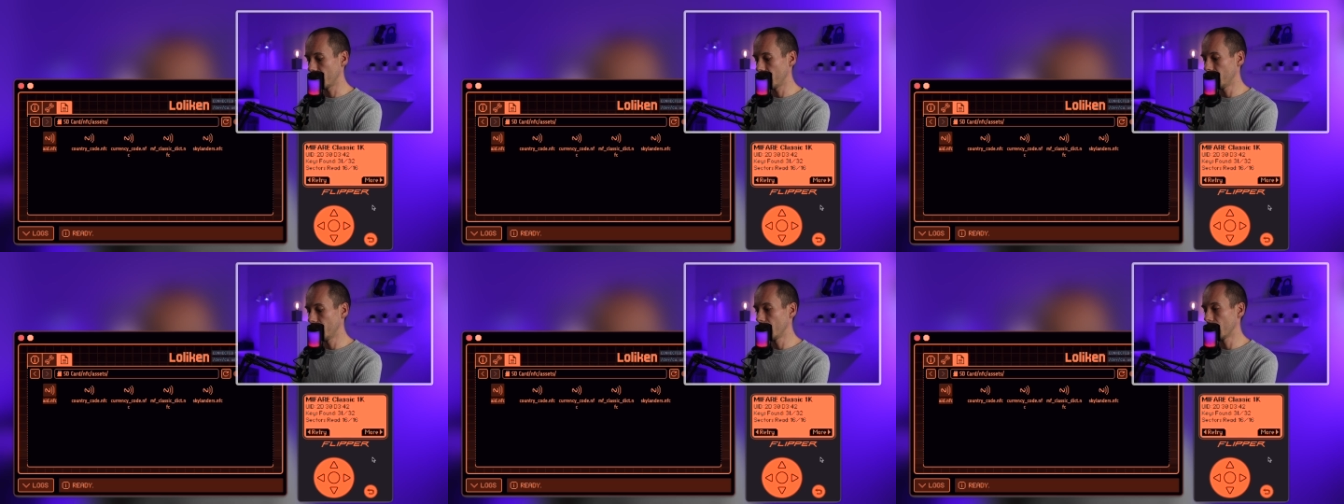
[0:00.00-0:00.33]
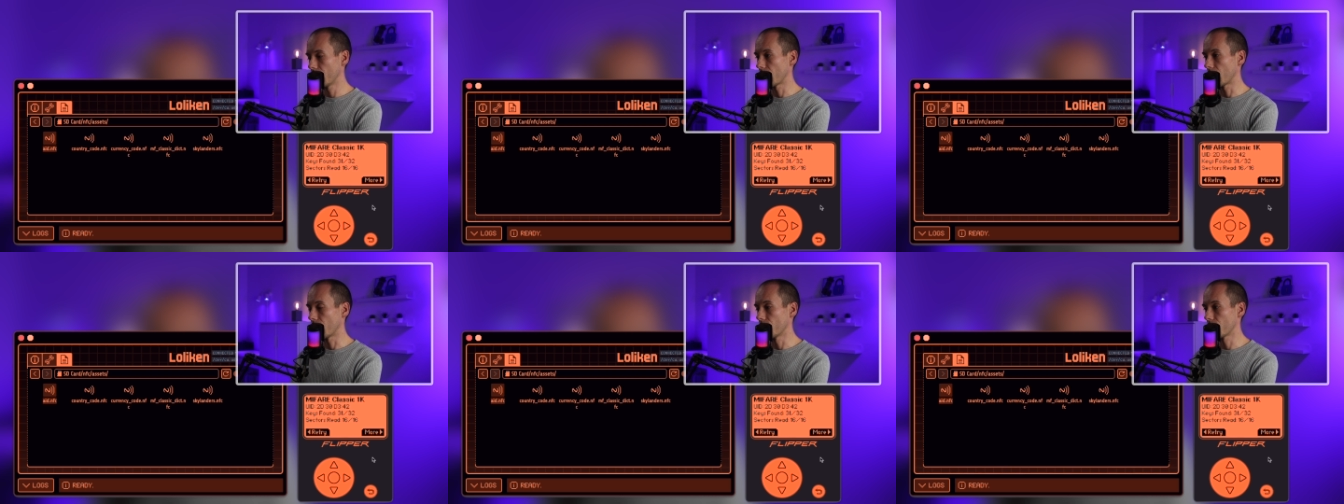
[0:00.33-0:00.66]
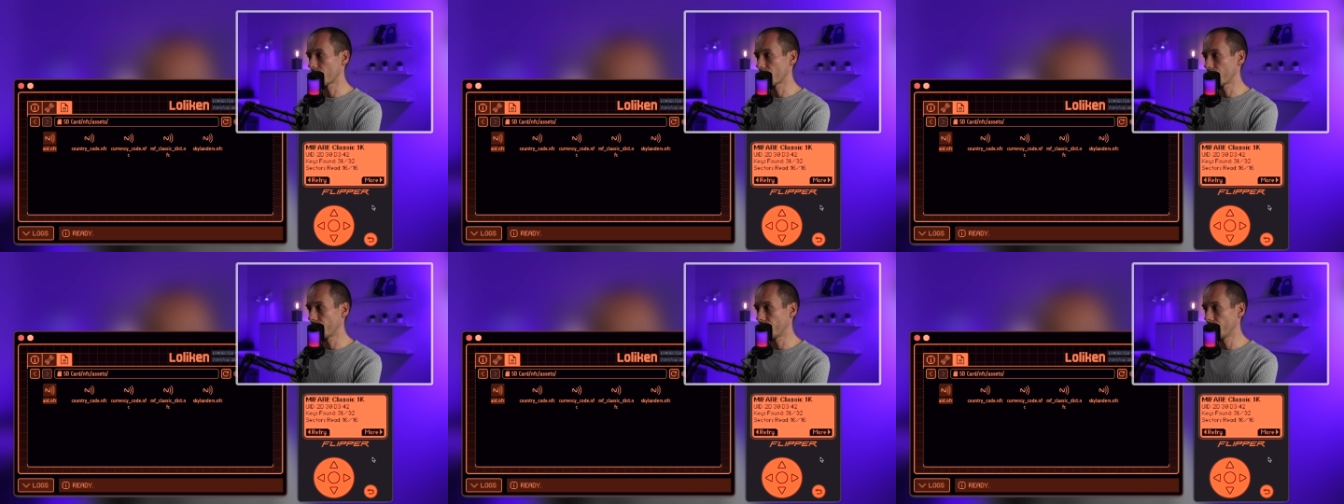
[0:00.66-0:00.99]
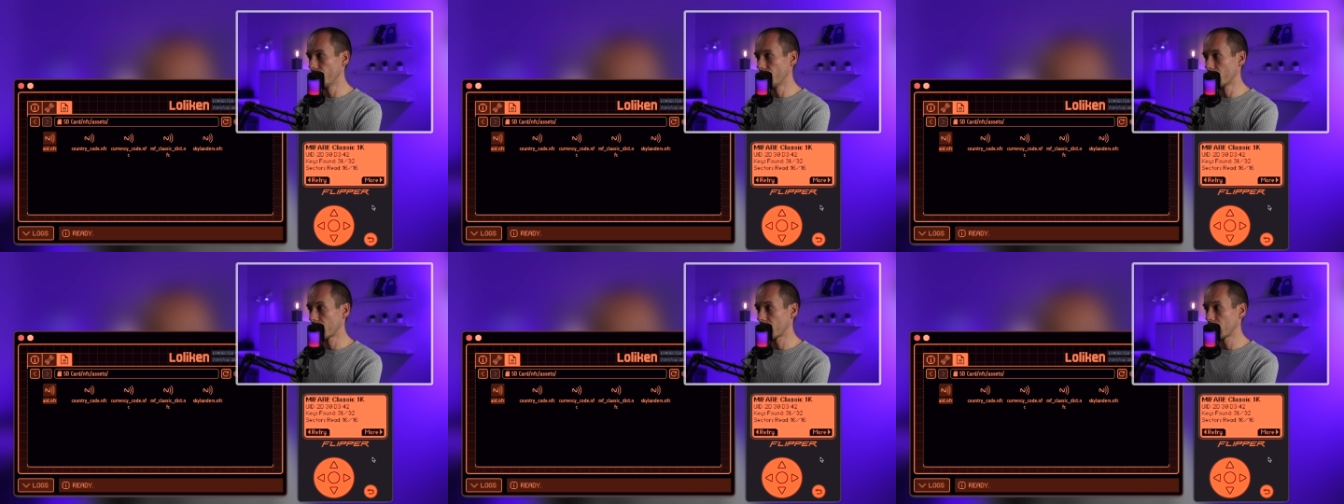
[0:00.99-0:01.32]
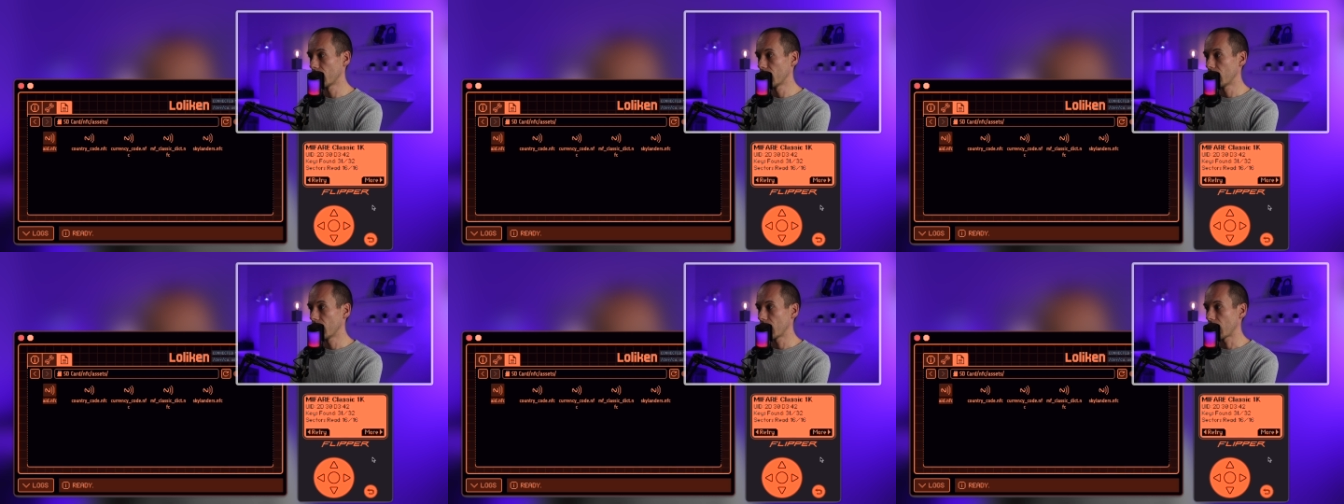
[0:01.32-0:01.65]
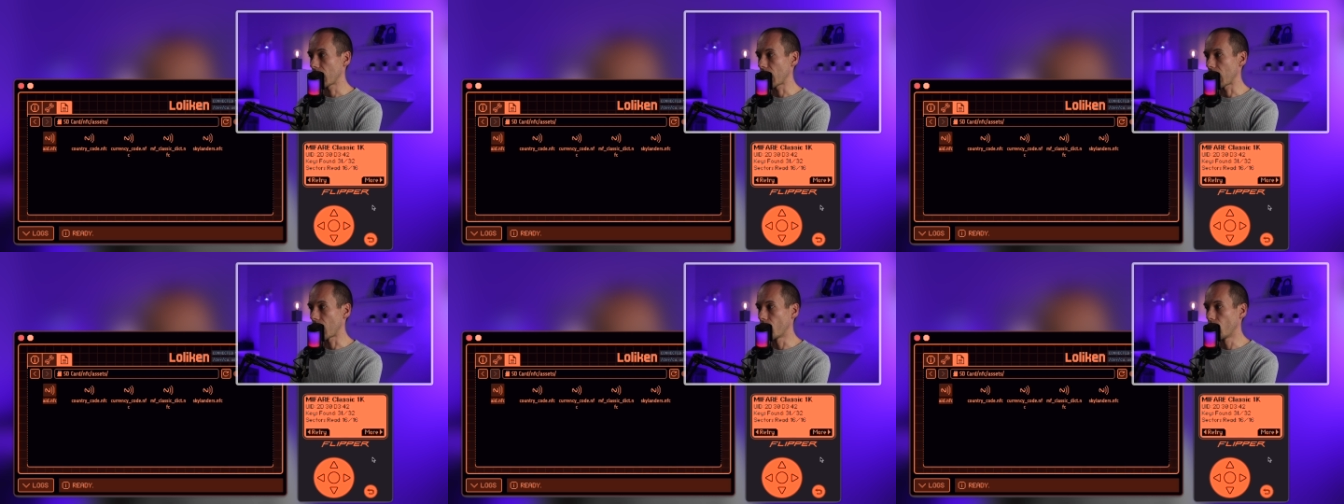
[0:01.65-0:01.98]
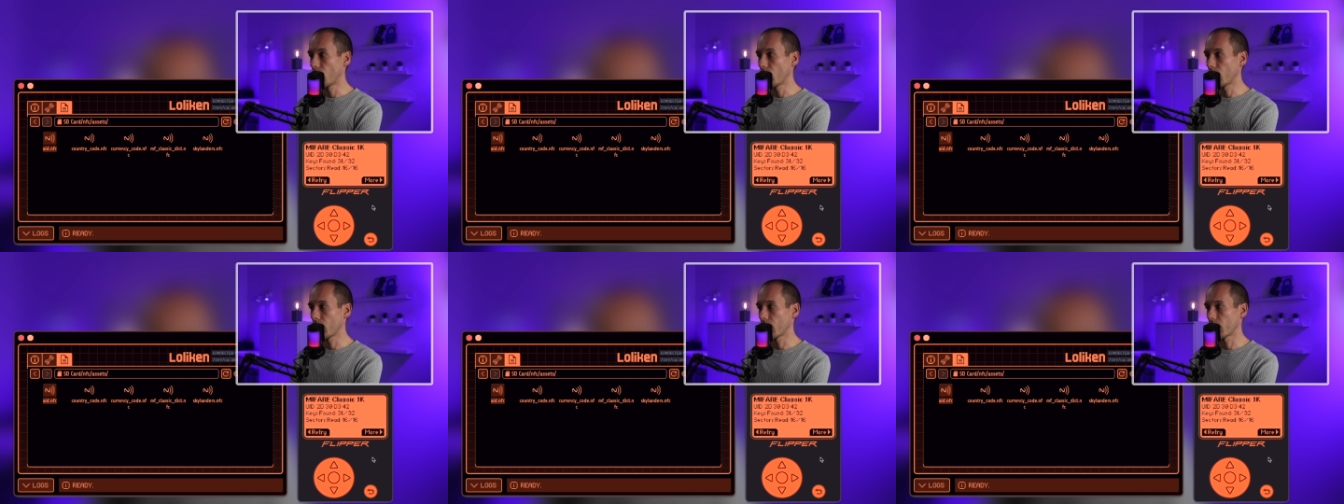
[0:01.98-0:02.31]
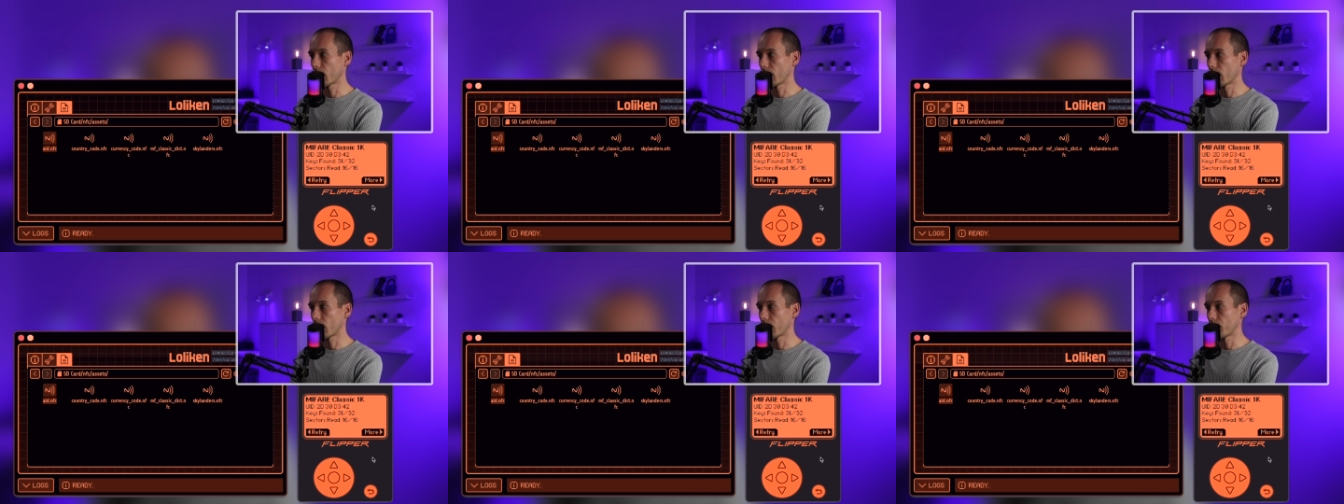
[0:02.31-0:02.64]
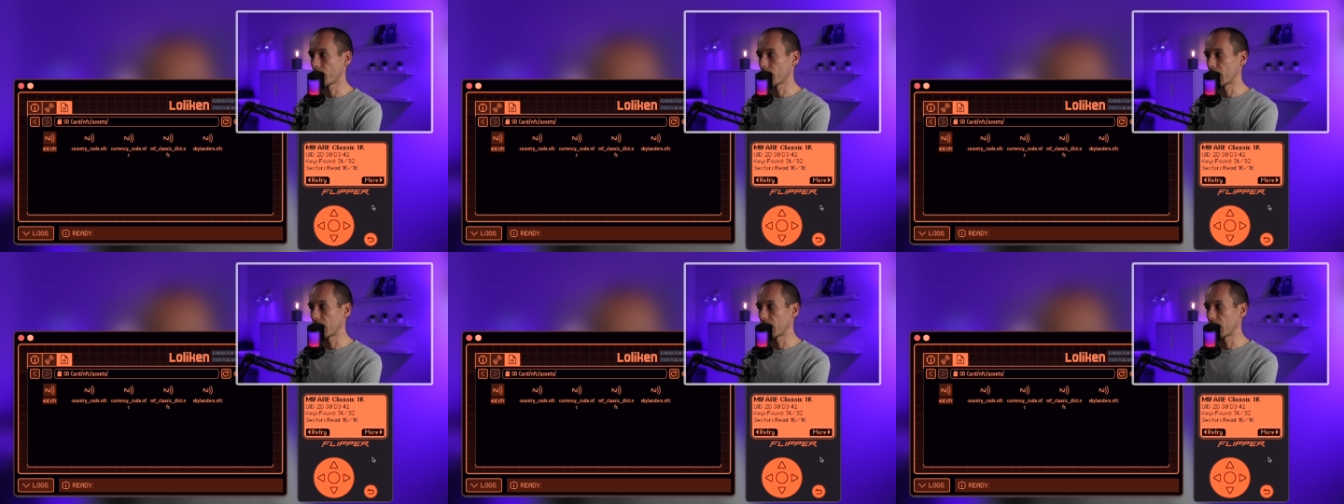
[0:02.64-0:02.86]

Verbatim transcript: die wir hier ausführen, auch ähm,